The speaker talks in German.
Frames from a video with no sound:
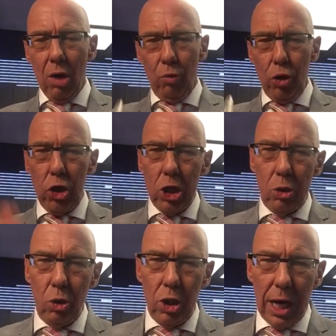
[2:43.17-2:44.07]
Wünsche ich
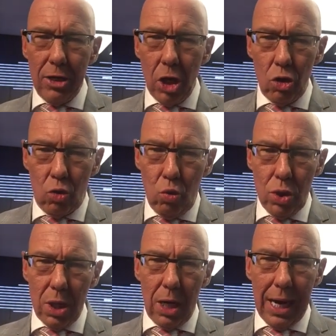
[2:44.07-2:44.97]
natürlich eine
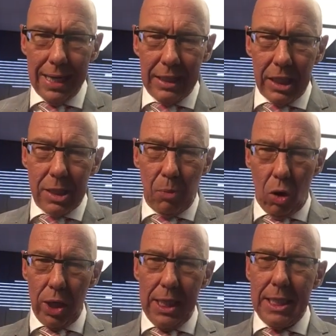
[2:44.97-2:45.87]
gute
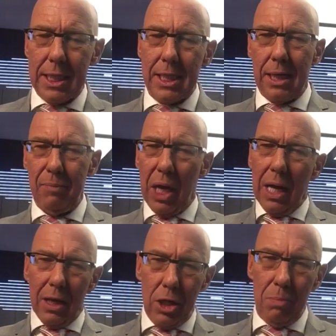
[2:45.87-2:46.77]
Handelswoche insgesamt.
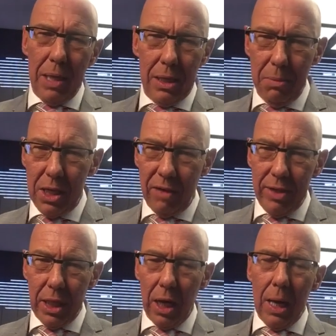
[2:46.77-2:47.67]
Ich melde mich ja
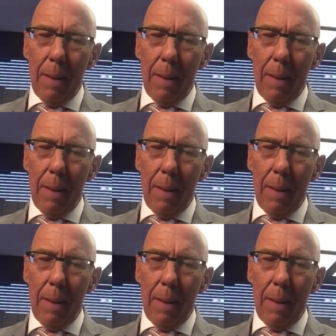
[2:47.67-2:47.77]
wieder